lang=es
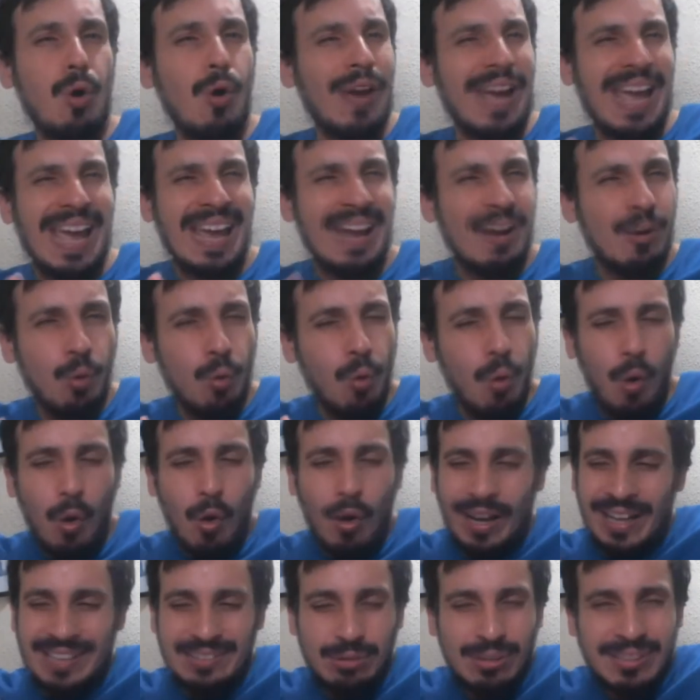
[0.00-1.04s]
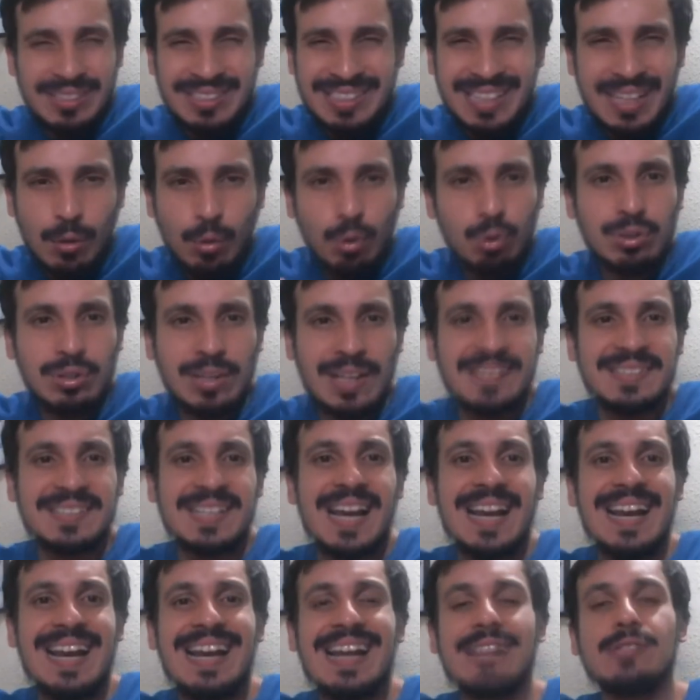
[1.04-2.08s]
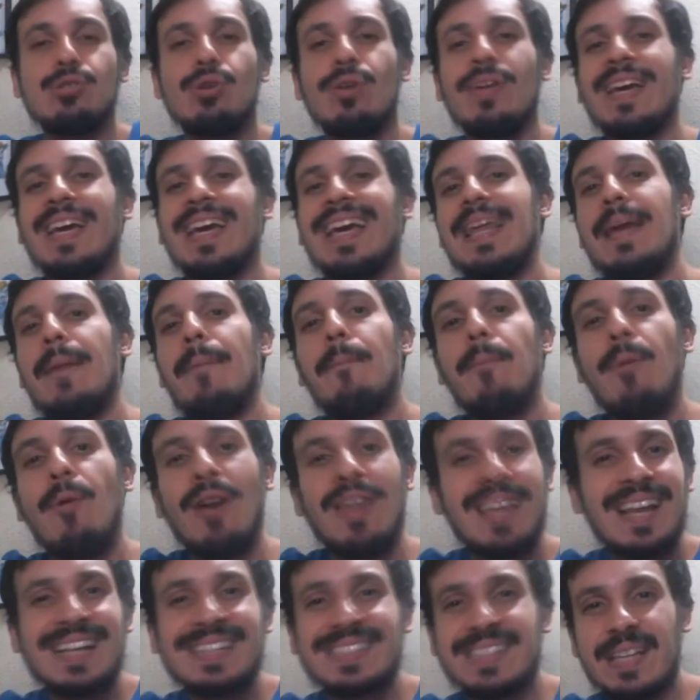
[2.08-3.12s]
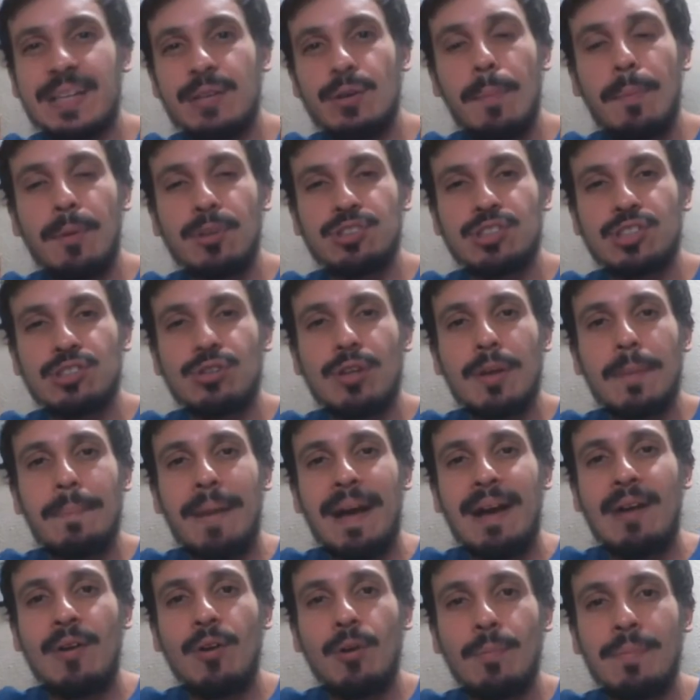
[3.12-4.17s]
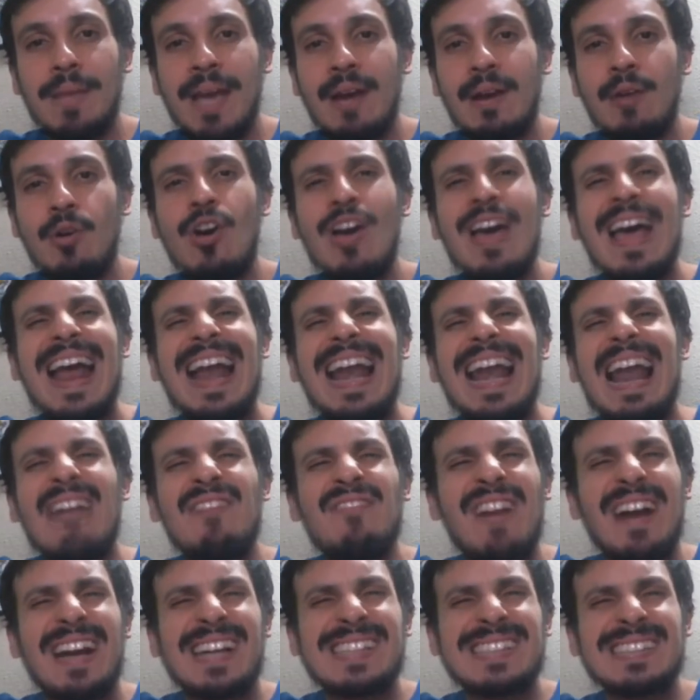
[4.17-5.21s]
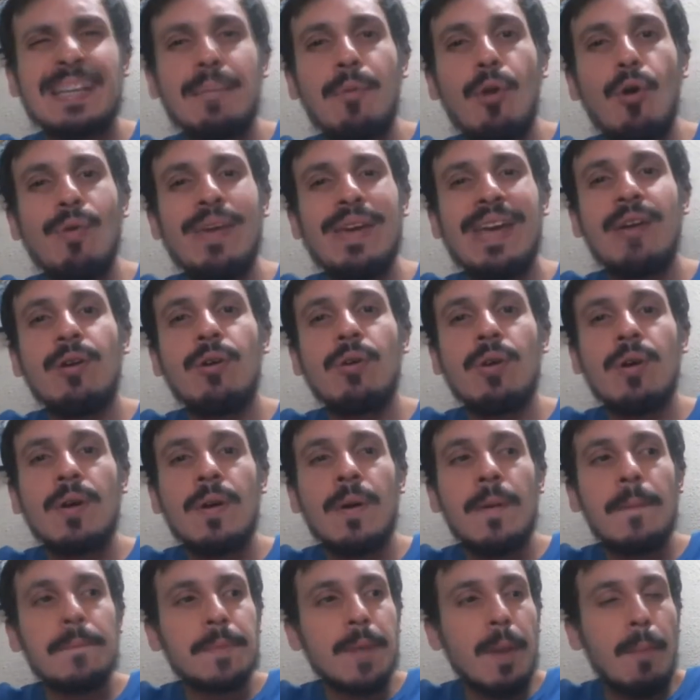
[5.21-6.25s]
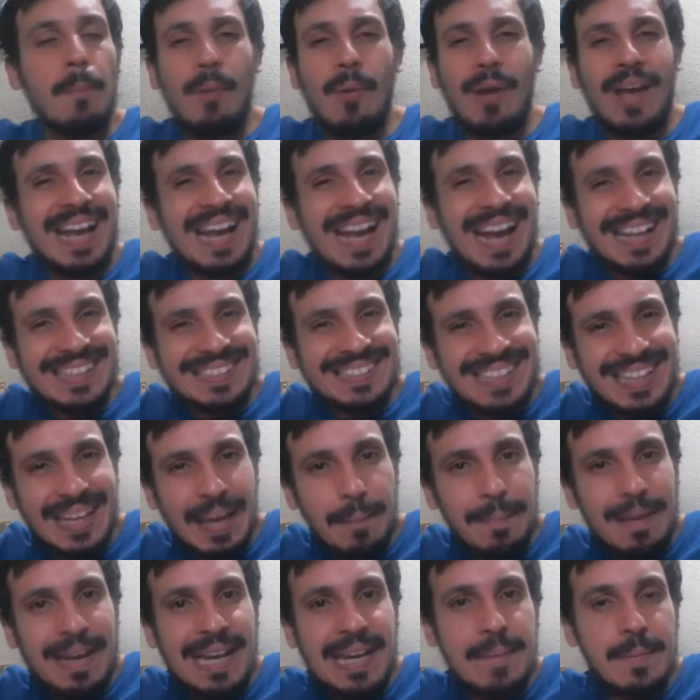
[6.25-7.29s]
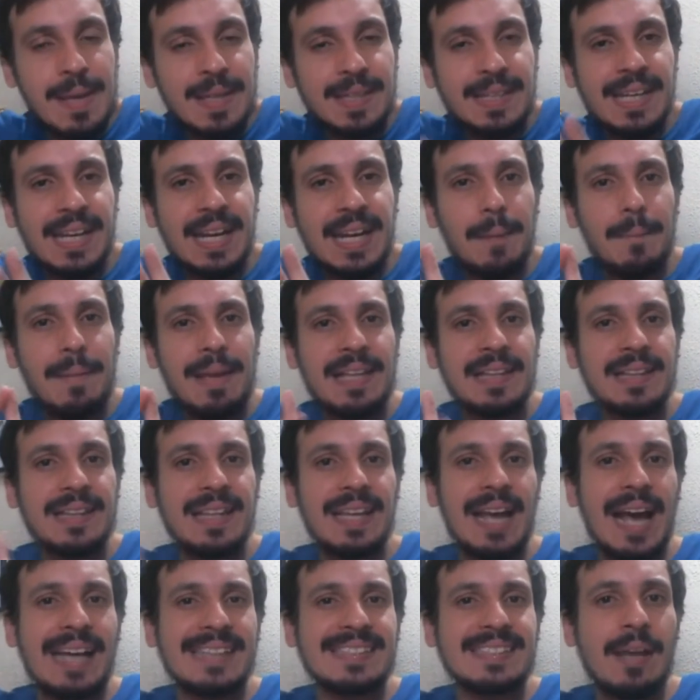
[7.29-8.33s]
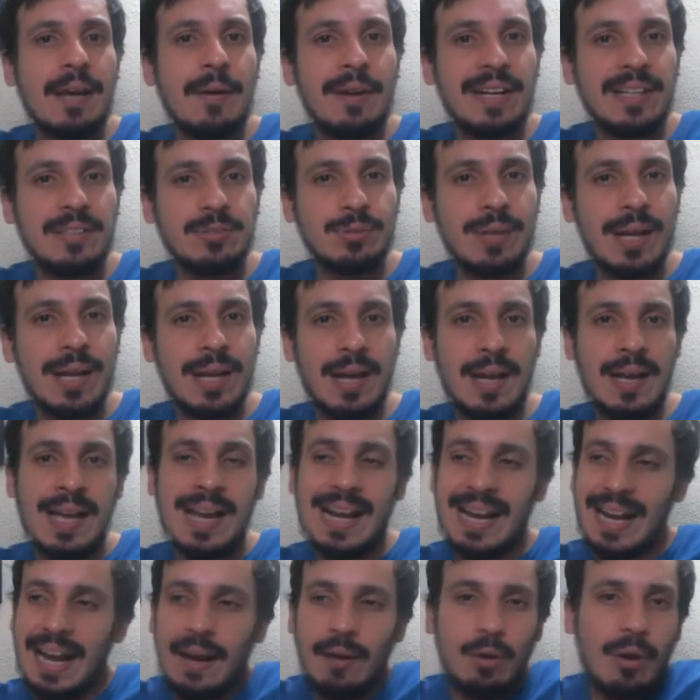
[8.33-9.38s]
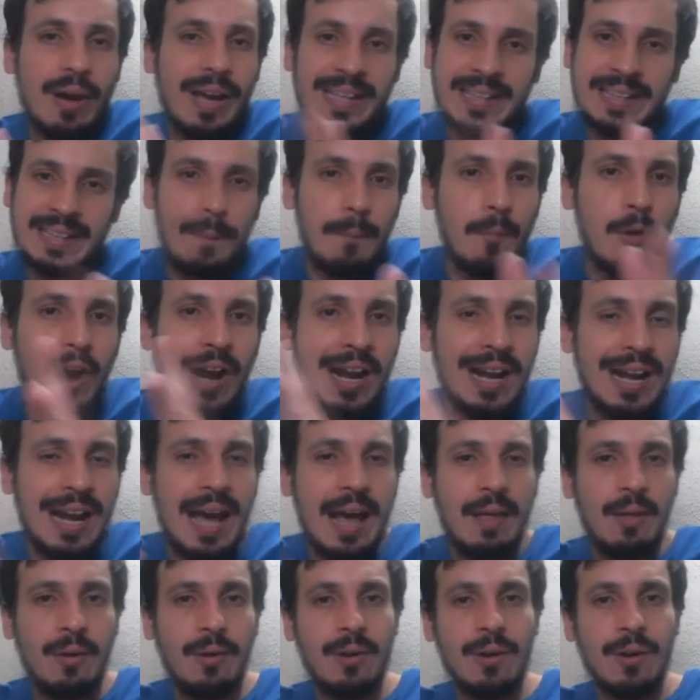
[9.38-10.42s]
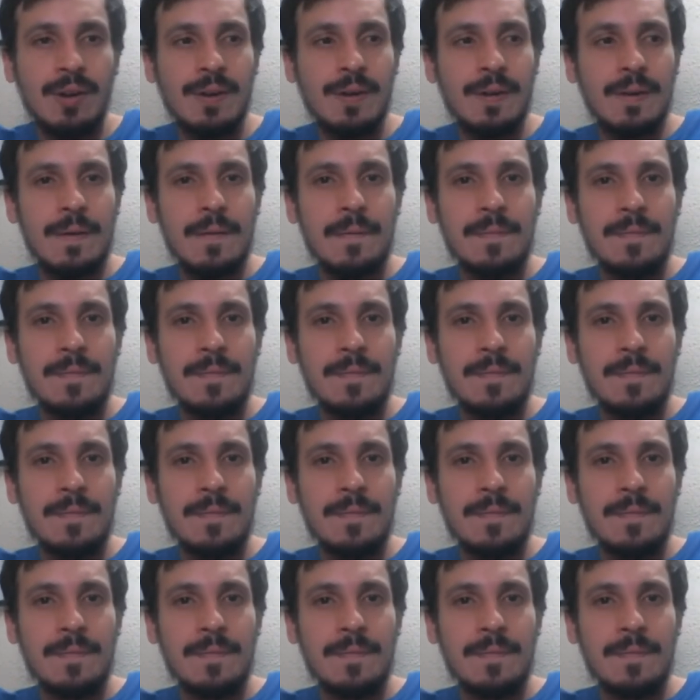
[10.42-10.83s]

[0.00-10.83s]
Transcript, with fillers: o que, o que eso es circunstancial el hecho de que después de que se dio el proceso de paz colombiano, las FARC se movieron pues casi que milimétricamente hacia Venezuela? Claro, estamos al lado,